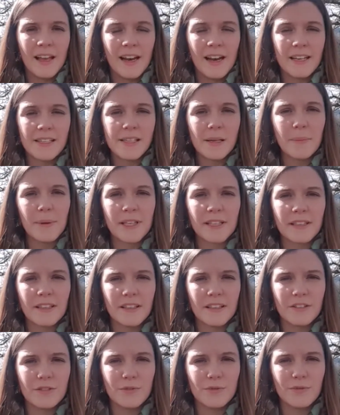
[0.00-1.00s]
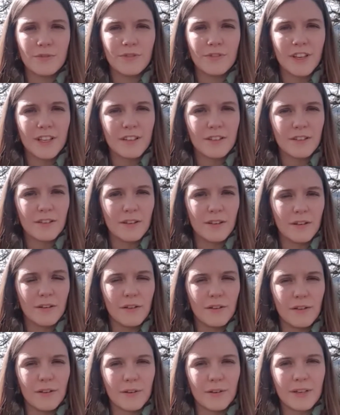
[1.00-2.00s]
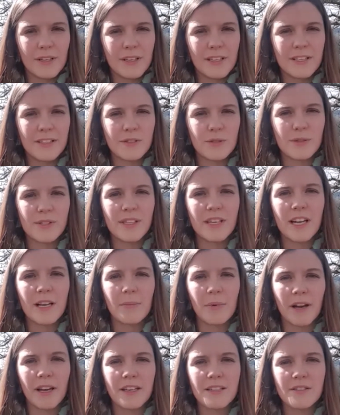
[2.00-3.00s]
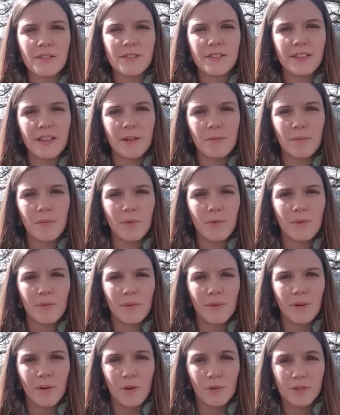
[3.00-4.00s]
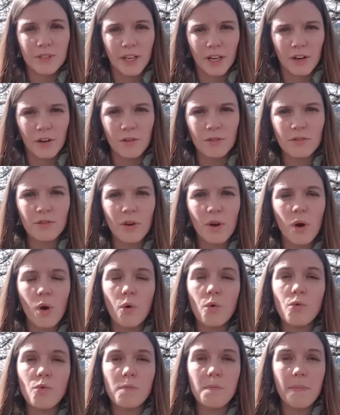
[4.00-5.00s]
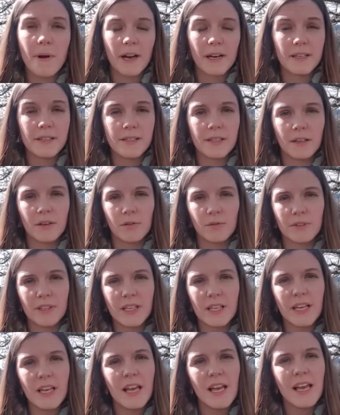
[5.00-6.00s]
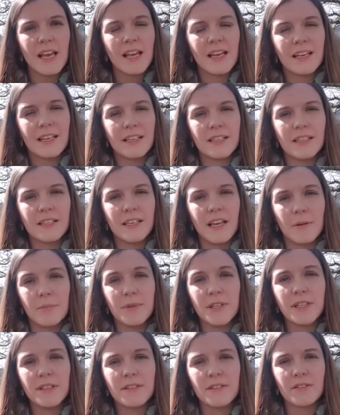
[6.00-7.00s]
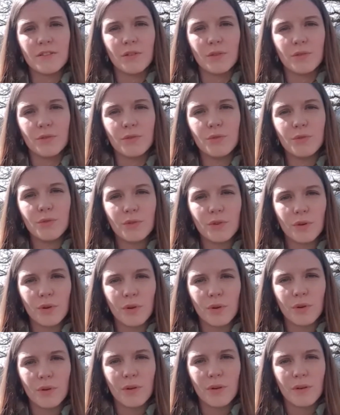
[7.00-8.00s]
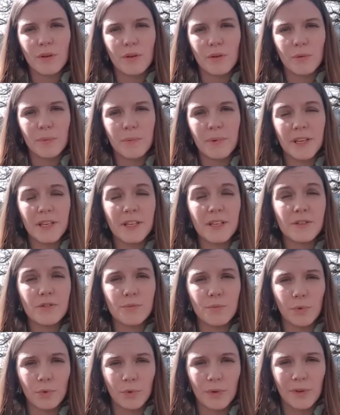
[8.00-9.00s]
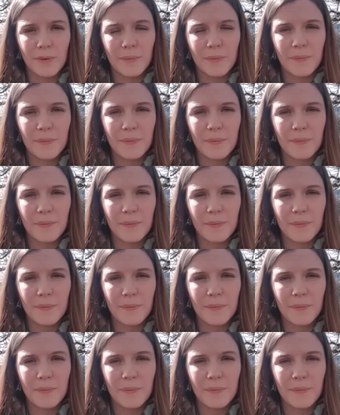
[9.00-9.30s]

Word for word: La Saint-Patrick est une fête euh, qui se célèbre essentiellement en Irlande ou par les Irlandais qui habitent dans d'autres euh, pays du monde.